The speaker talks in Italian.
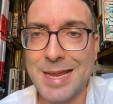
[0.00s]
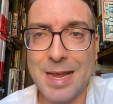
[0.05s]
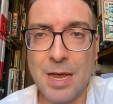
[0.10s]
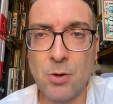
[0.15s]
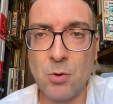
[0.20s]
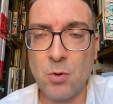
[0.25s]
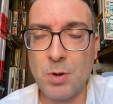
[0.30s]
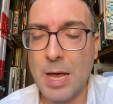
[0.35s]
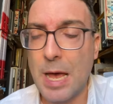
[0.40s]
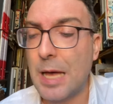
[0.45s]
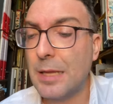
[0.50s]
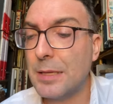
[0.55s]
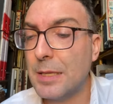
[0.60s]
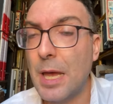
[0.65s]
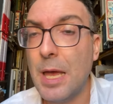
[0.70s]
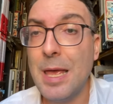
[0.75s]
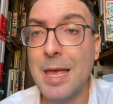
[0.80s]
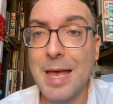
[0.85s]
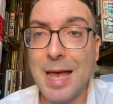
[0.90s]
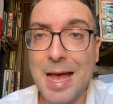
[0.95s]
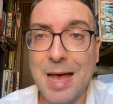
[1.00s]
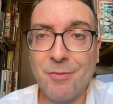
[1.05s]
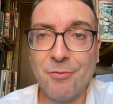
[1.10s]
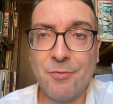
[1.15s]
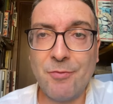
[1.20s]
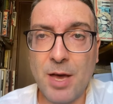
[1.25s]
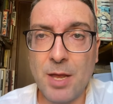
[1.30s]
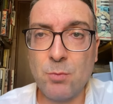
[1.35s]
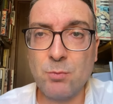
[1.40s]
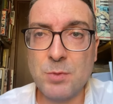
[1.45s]
cannonate, a
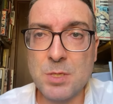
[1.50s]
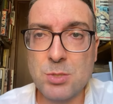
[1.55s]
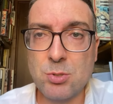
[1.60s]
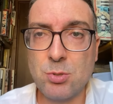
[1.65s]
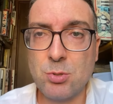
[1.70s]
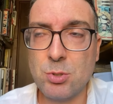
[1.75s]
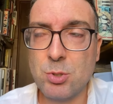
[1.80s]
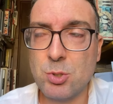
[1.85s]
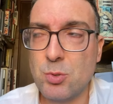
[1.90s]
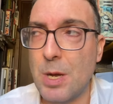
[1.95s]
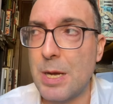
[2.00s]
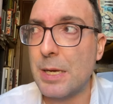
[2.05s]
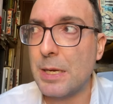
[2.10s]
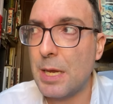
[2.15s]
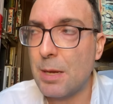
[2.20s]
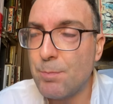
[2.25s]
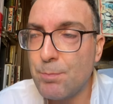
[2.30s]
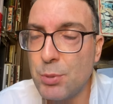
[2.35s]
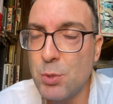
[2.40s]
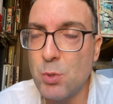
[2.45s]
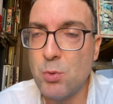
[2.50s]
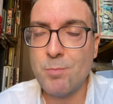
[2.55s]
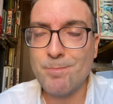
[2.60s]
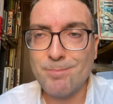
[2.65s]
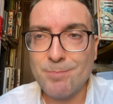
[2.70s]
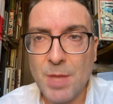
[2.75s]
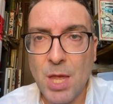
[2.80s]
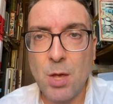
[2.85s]
fare un discorso anche più